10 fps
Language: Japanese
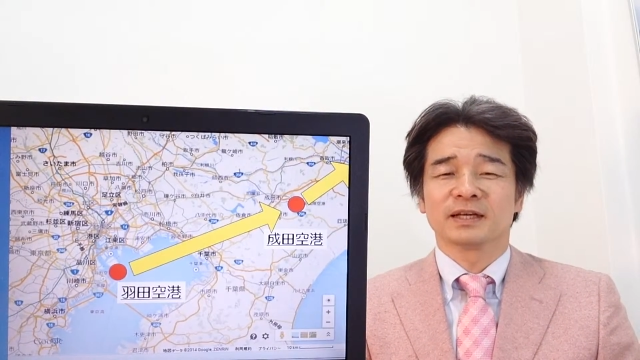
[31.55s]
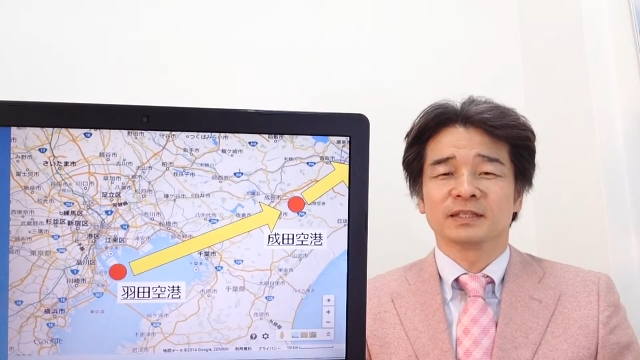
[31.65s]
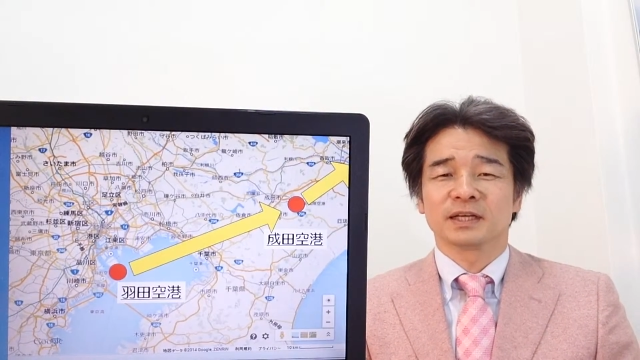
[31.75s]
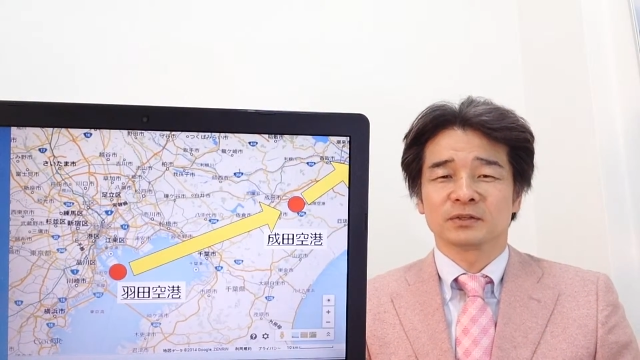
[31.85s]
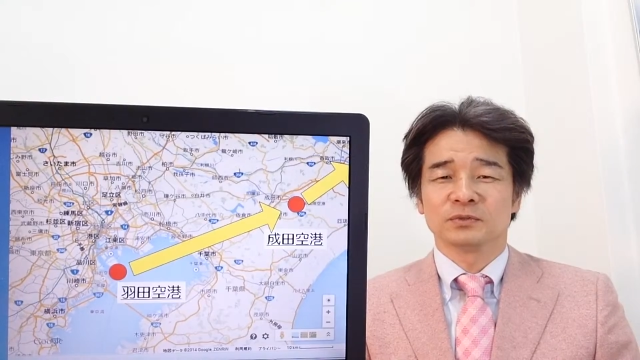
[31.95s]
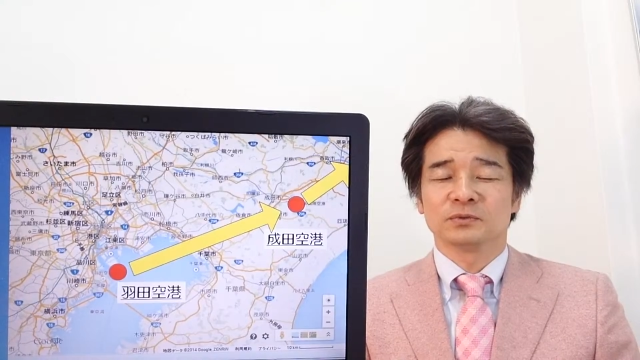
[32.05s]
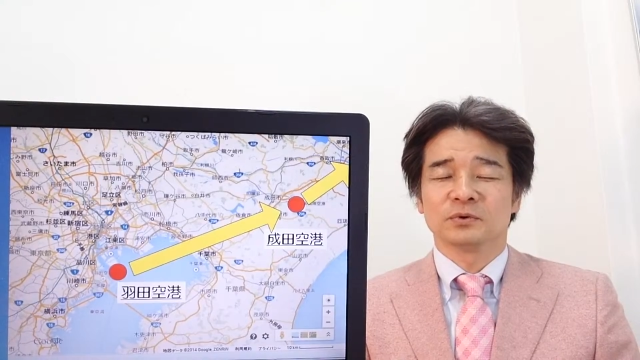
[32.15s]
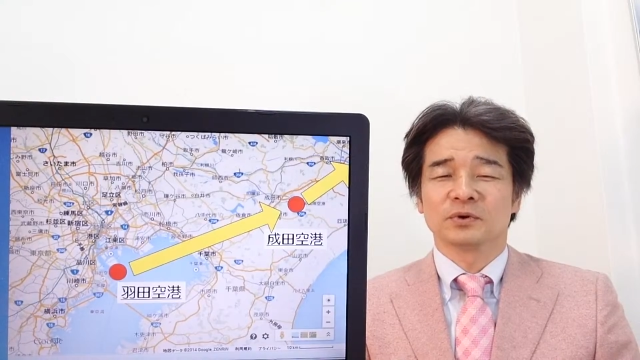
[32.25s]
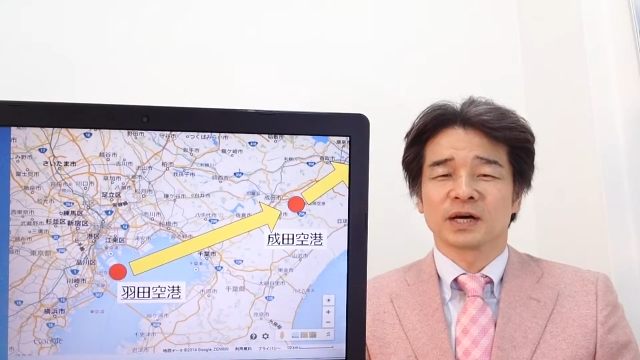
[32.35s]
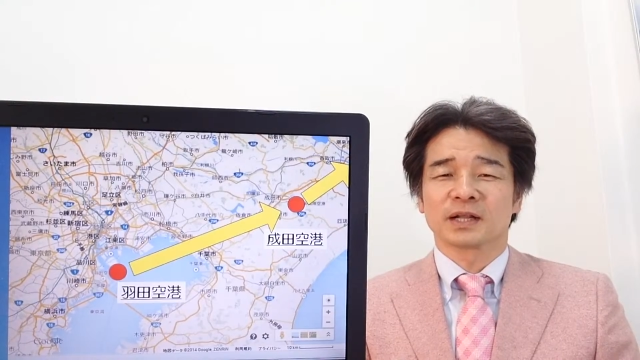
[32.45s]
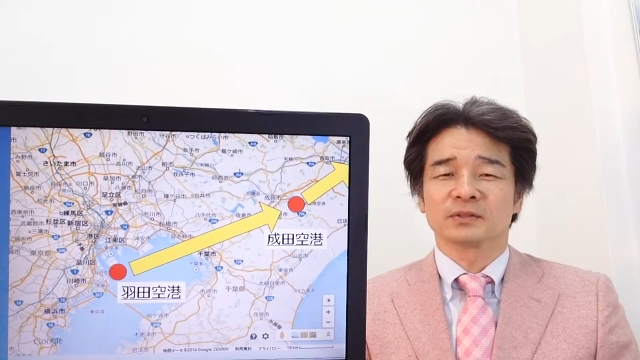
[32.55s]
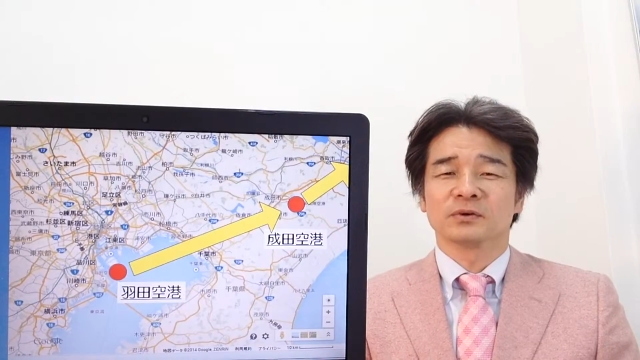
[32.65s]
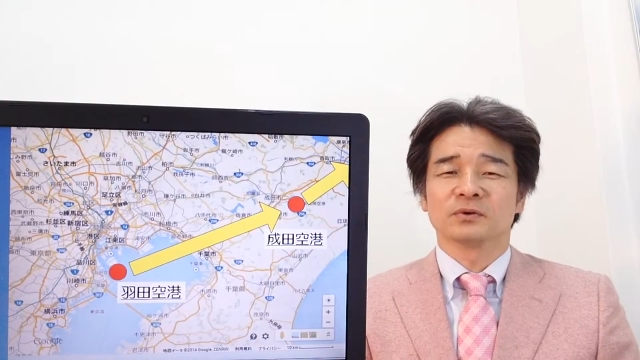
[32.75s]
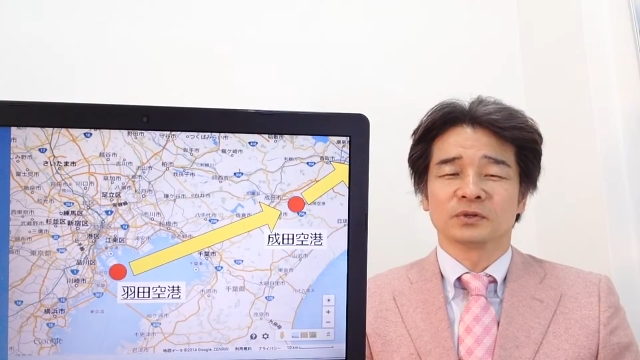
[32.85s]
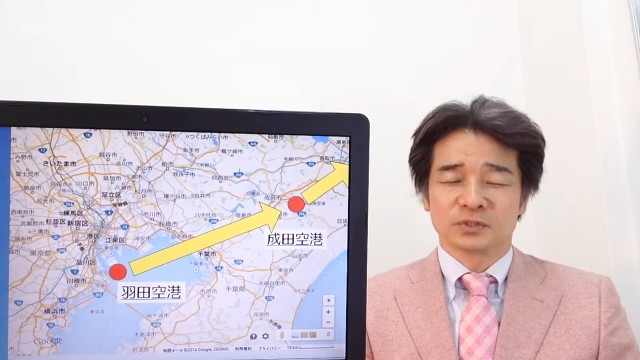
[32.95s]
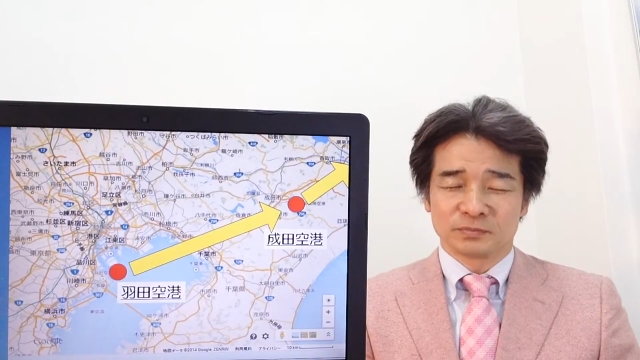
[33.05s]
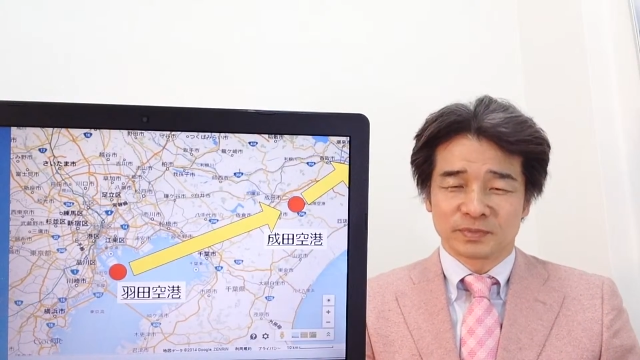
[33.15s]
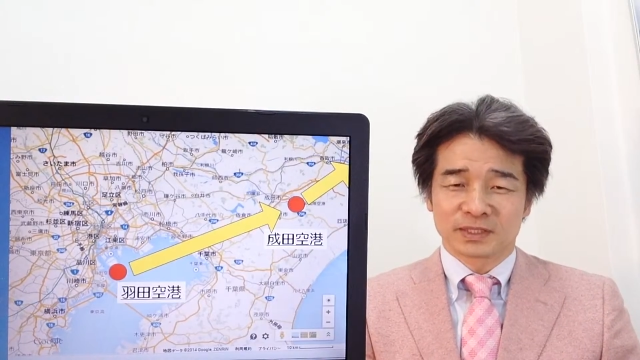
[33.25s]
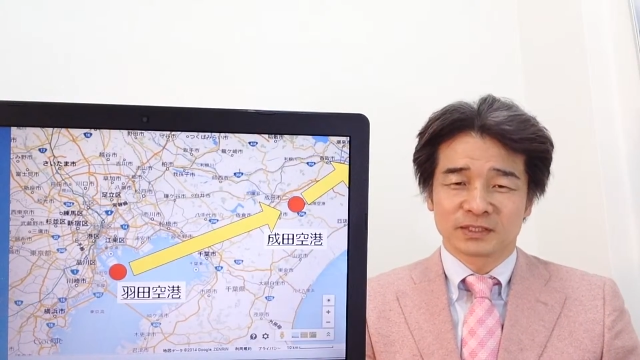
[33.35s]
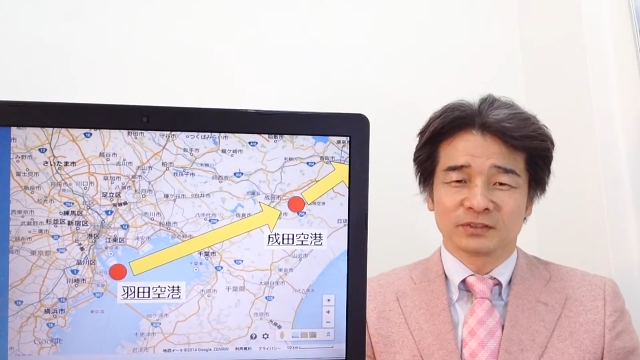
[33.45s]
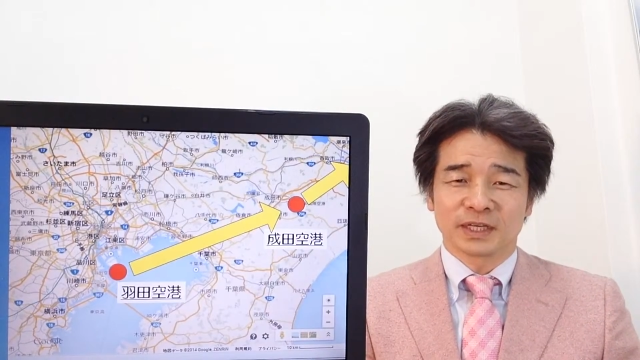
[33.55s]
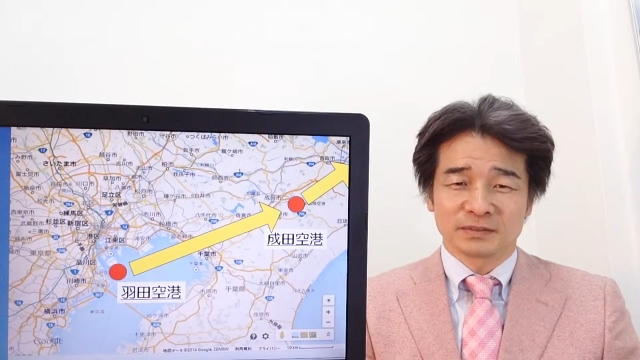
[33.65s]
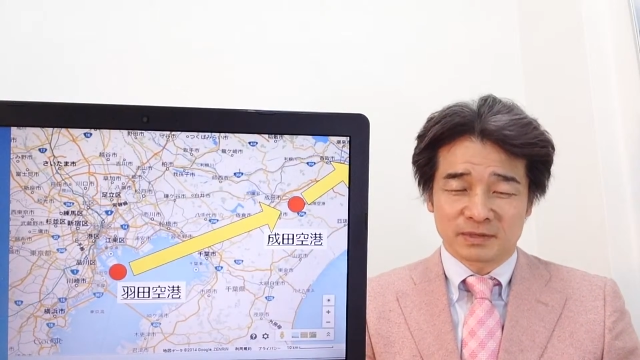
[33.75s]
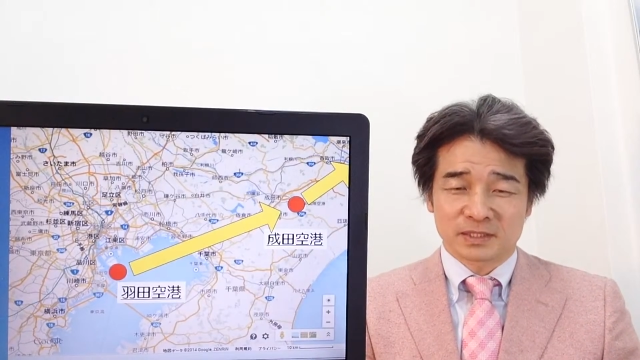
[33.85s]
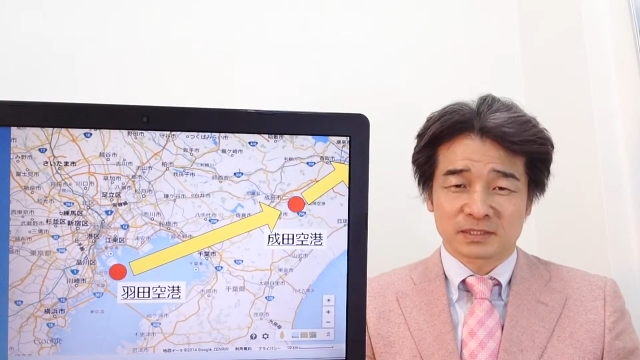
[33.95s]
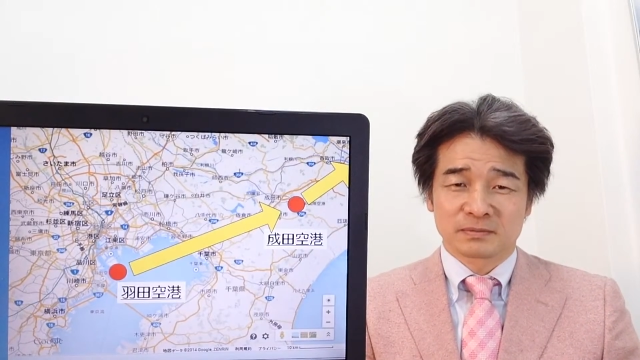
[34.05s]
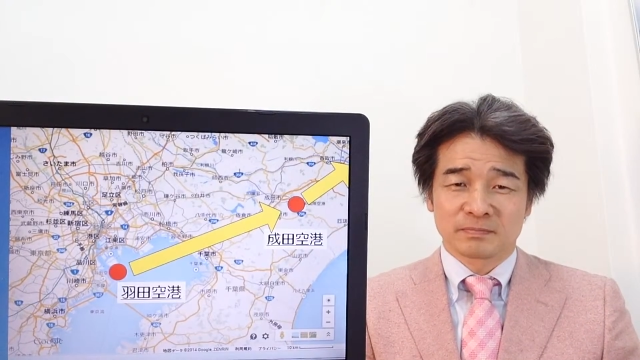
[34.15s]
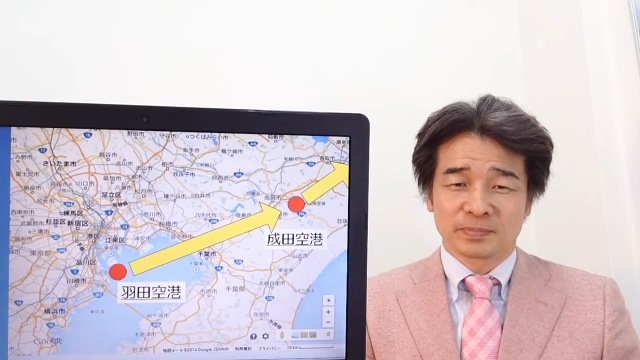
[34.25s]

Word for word: 成田空港からのご出発となります。